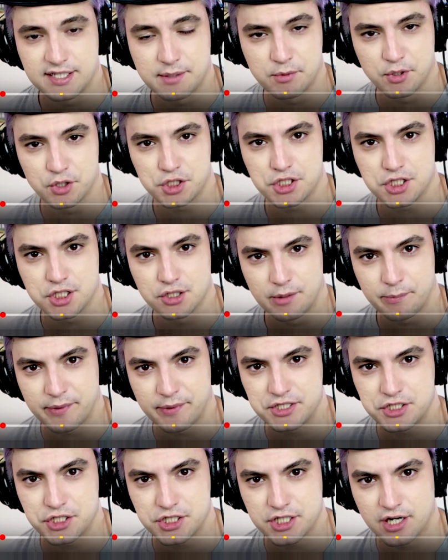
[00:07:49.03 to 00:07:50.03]
Esse é meu estilo a
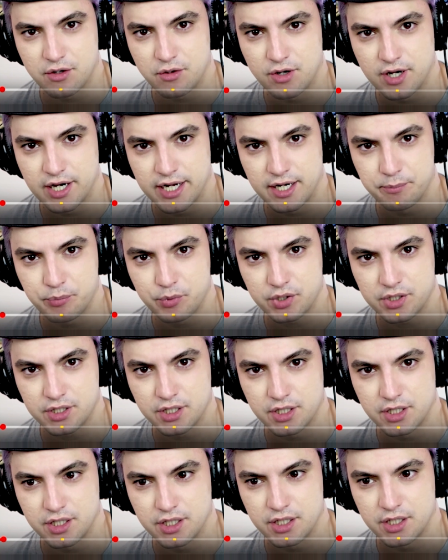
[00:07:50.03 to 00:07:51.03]
partir de agora,
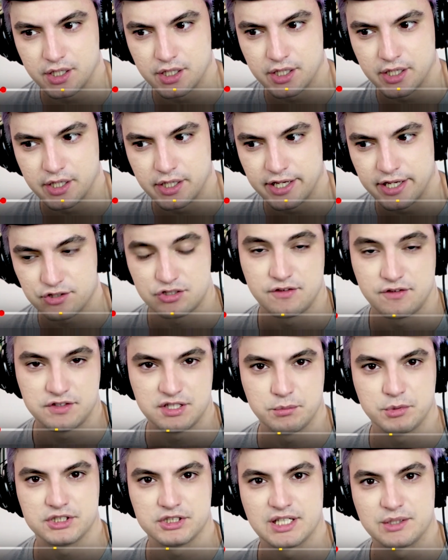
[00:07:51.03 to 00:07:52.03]
porque é só
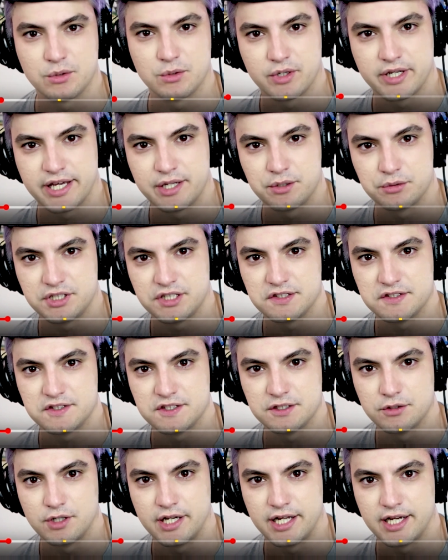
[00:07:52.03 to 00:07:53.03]
você botar qualquer
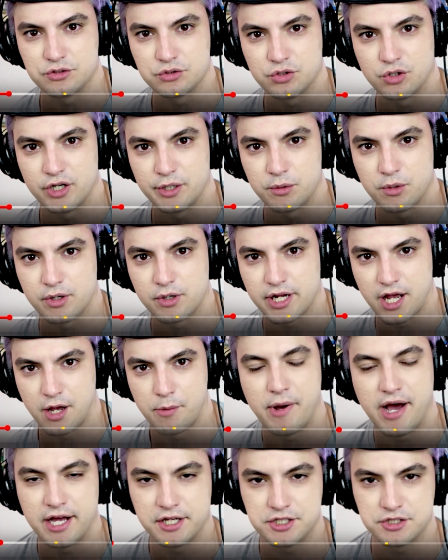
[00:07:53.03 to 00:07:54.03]
utensílio aleatório em
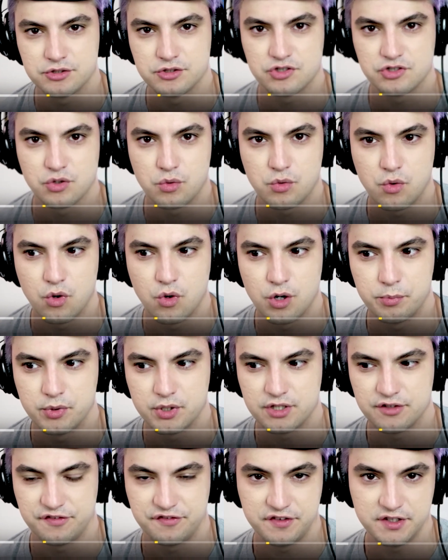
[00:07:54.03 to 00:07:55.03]
qualquer parte do seu
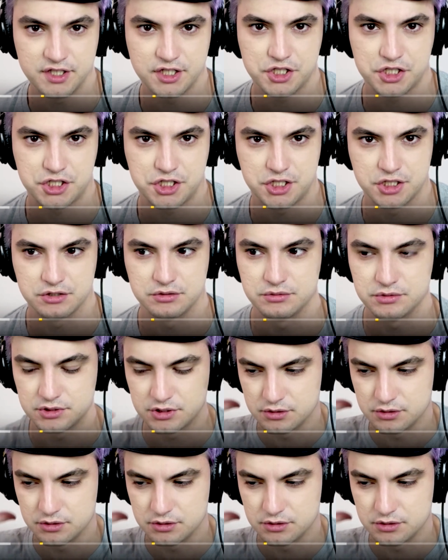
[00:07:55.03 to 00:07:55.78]
corpo que vira estilo.